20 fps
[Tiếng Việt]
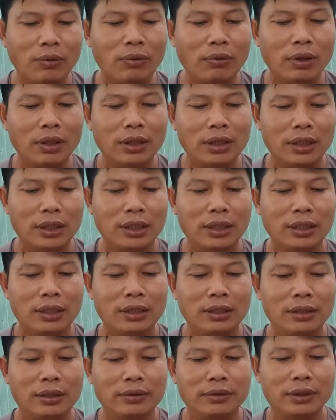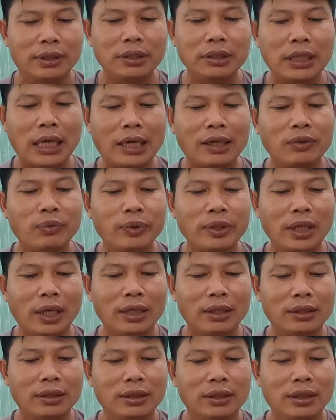của Tứ Thánh quý
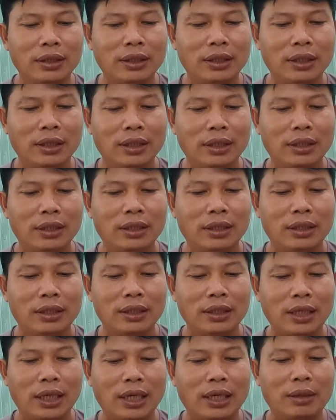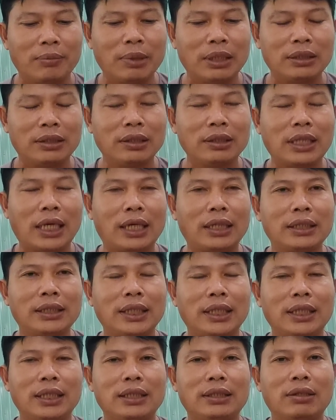vị, là bên Tứ Thánh
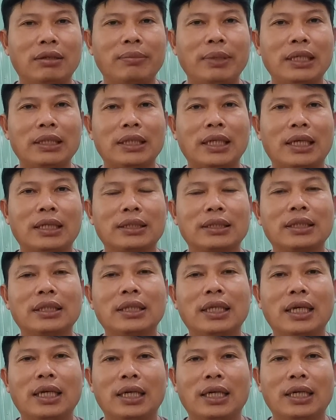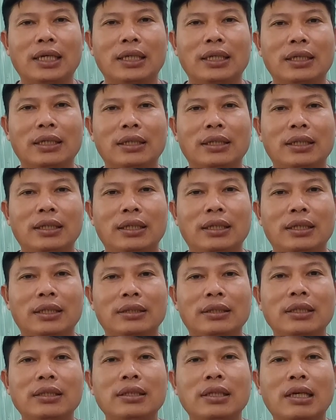thì cho biết rằng đó là
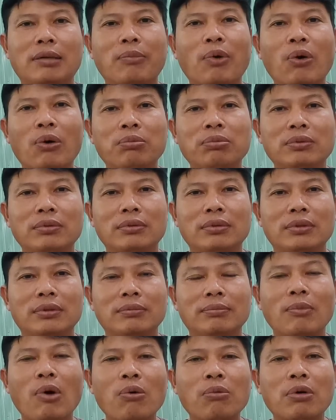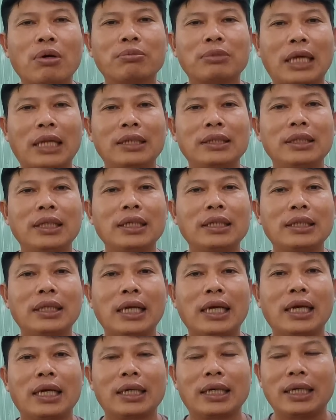tứ là bốn, bốn ông thánh viết
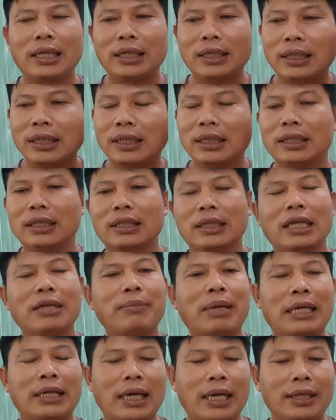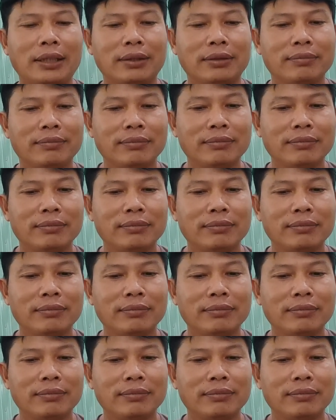ra cái cái bài này.